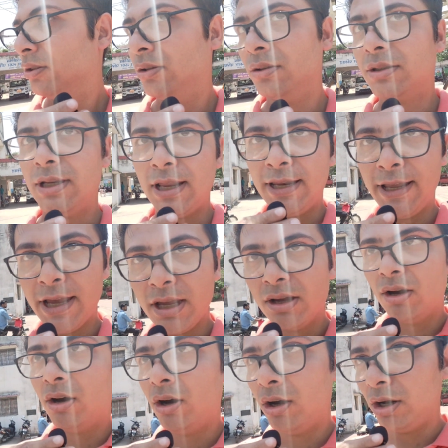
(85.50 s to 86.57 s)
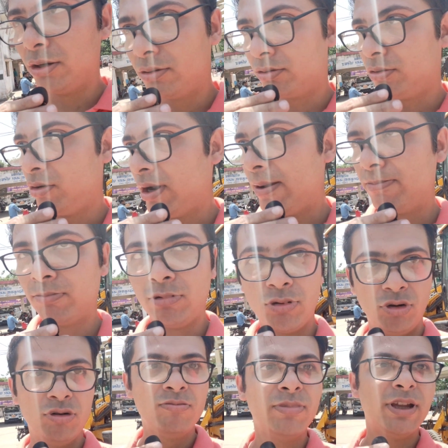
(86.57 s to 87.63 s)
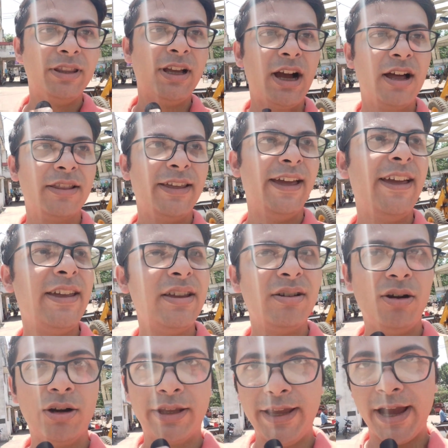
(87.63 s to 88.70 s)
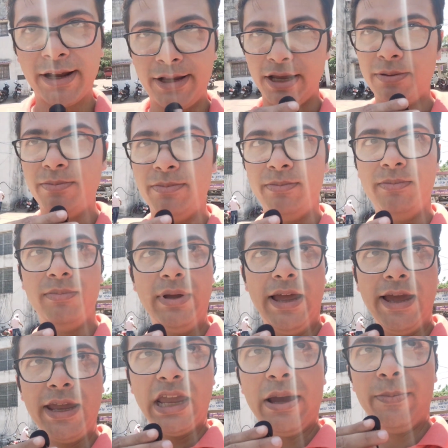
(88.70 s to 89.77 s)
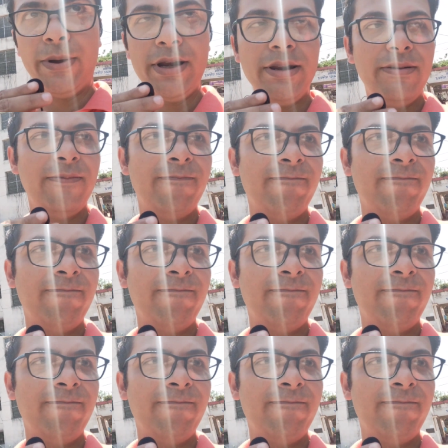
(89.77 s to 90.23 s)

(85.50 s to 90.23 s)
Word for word: तो चलिए और थोड़ा आपको घूम के दिखाते हैं और क्या क्या है यहाँ पर